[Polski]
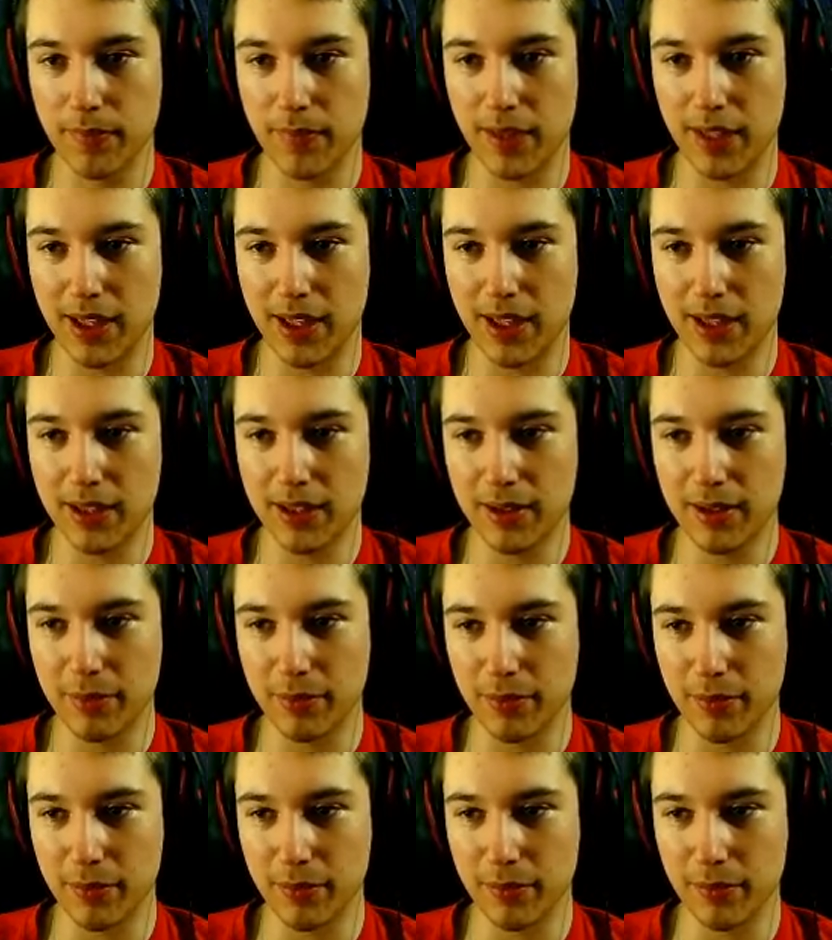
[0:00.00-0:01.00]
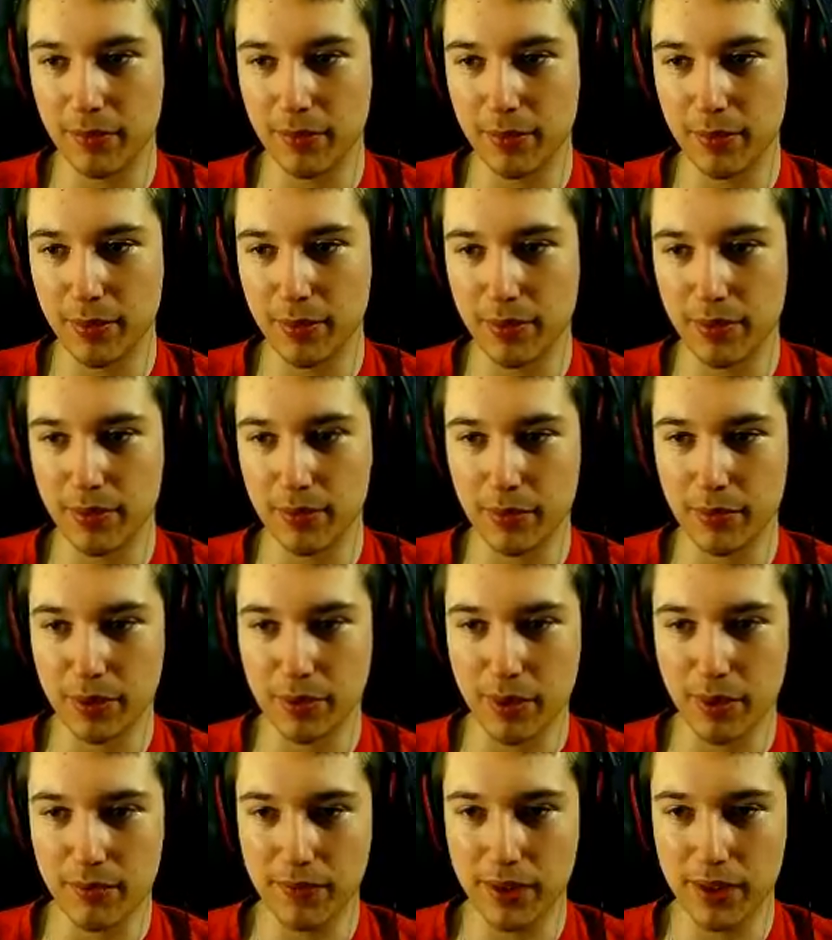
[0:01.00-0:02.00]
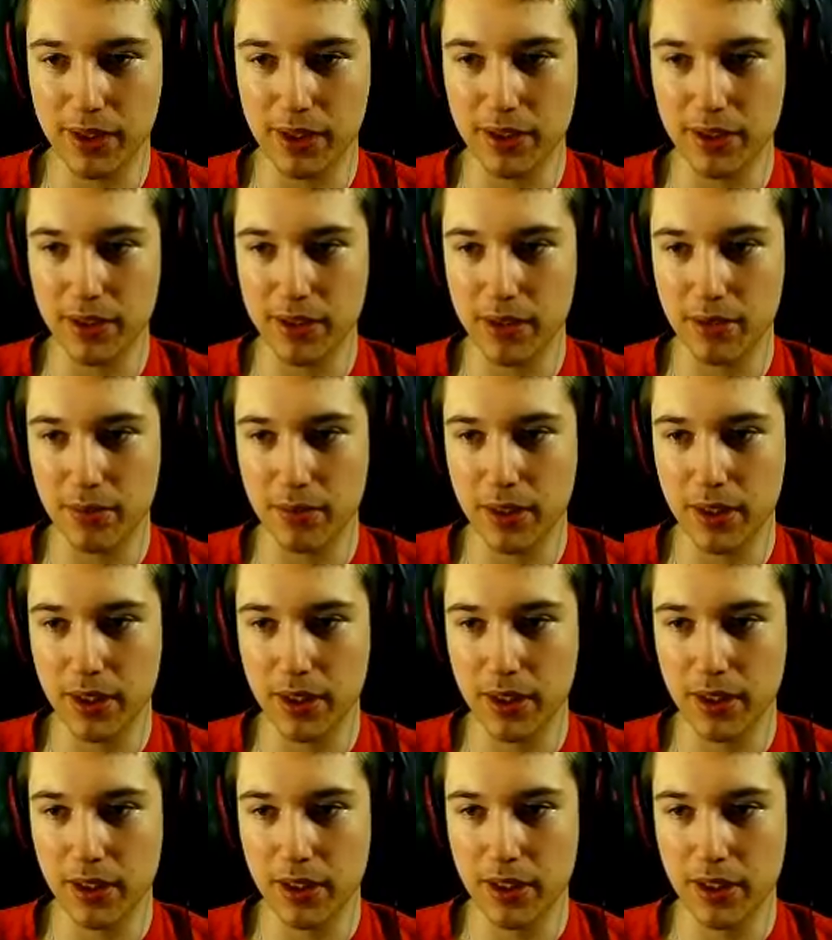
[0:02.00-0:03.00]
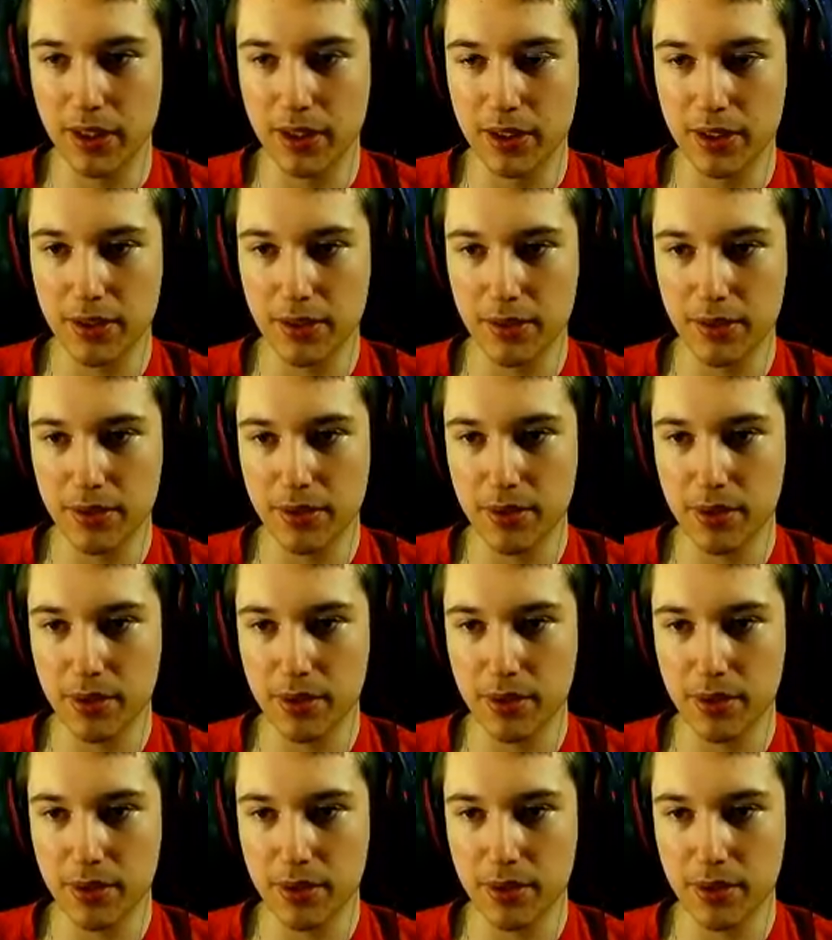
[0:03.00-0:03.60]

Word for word: A, co my sławni jesteśmy. Jest tu coś